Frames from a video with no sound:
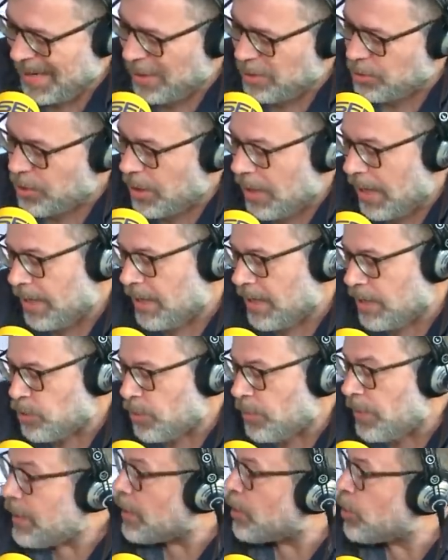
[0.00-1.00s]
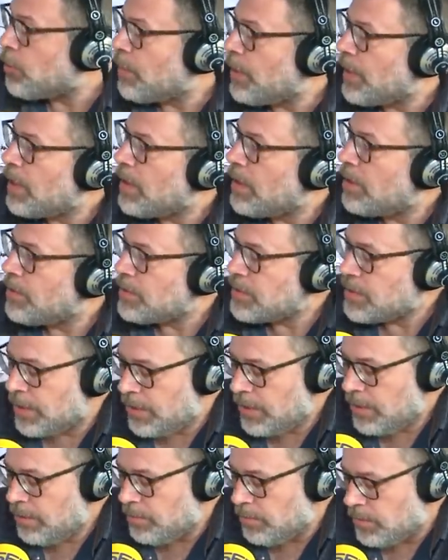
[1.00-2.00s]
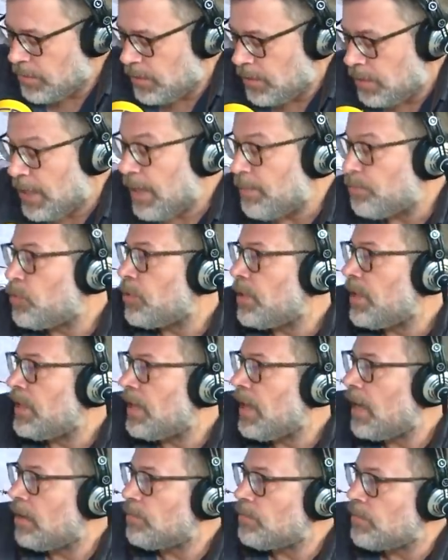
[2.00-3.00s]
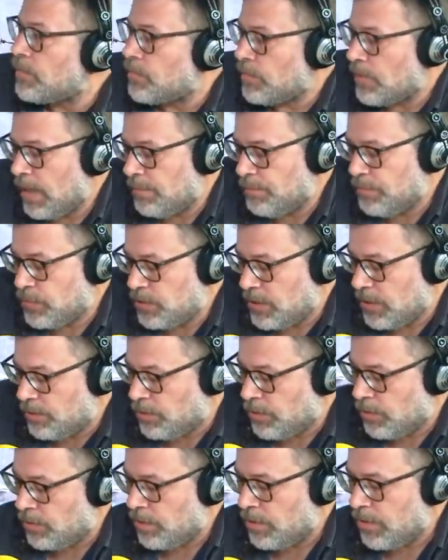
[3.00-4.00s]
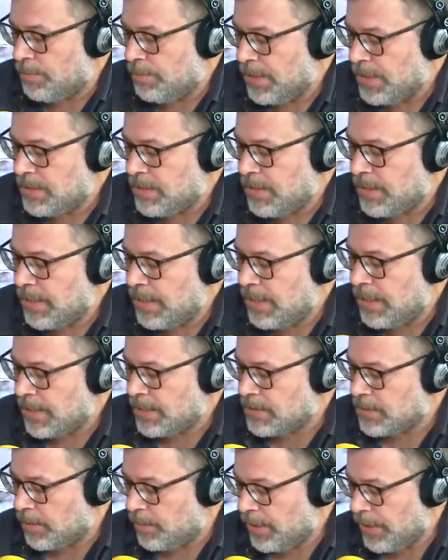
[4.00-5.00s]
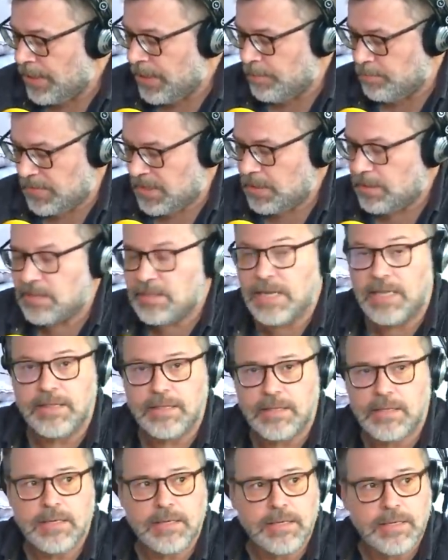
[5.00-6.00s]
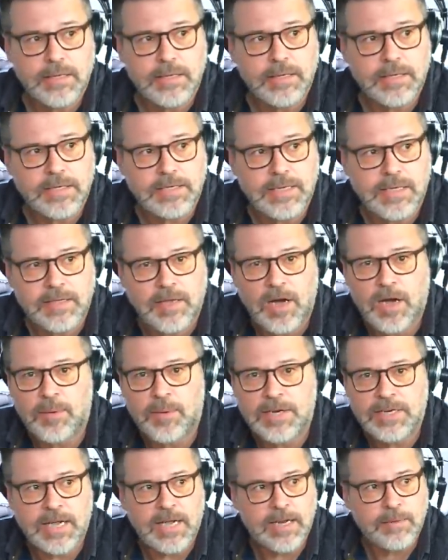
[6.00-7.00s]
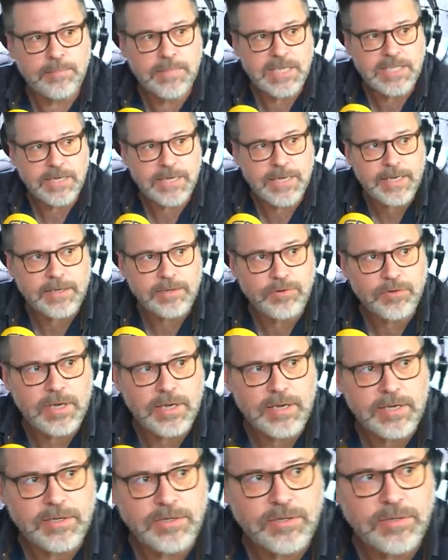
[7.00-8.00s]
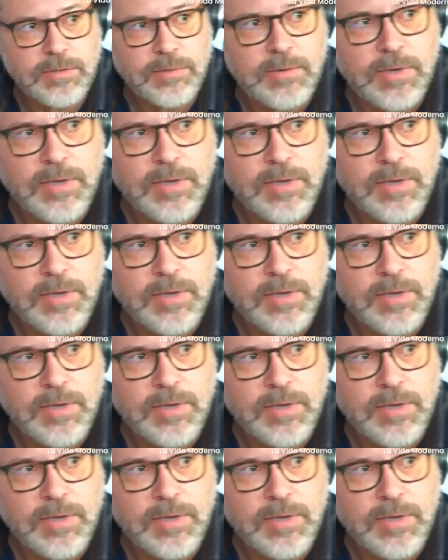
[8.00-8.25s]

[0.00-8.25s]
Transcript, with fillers: claro, yo al rato vi que no me ha dejado de seguir y, capturé ya pues, el trozo de pantalla en la que se ve que. Santiago Abascal me sigue. O sea, que es.